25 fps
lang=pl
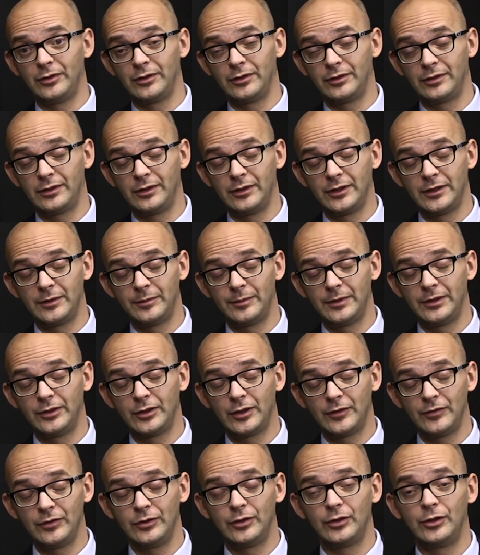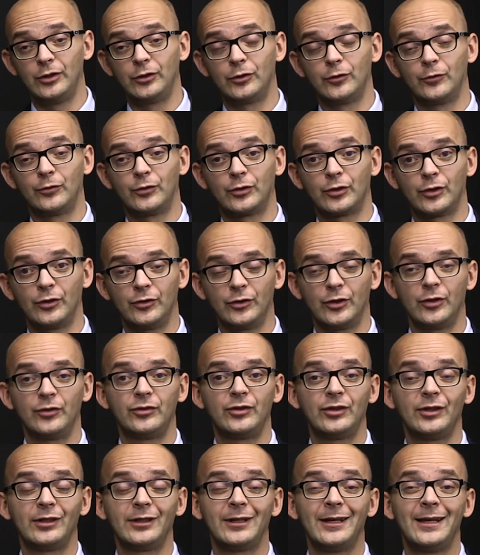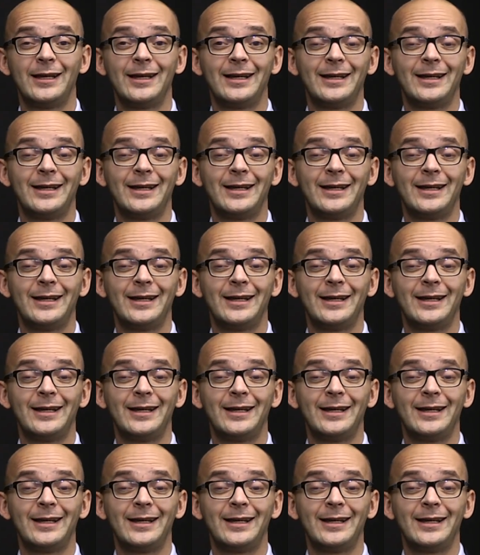sentymentowi do rynków wschodzących.